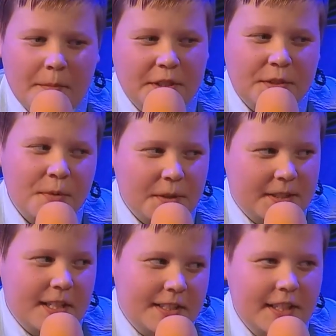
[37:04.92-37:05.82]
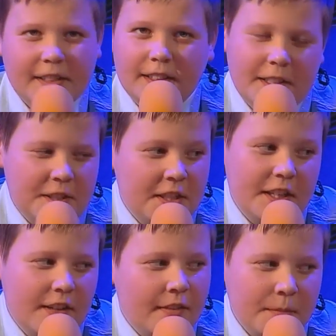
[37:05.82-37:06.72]
вам не смог сказать, а
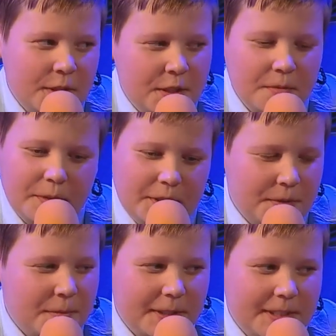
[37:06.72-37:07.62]
точнее я вам ничего не смог